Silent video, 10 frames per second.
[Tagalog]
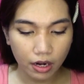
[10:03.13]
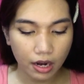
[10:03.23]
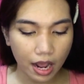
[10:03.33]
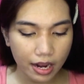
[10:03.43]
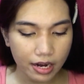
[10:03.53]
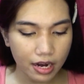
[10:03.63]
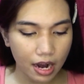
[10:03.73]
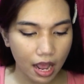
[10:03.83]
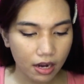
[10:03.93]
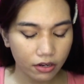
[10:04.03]
Nine
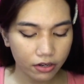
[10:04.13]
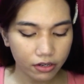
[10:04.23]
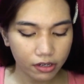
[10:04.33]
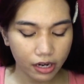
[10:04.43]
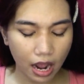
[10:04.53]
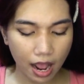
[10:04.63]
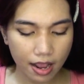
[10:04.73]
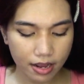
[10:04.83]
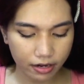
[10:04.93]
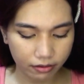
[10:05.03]
na, girl.
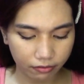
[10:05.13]
Nine.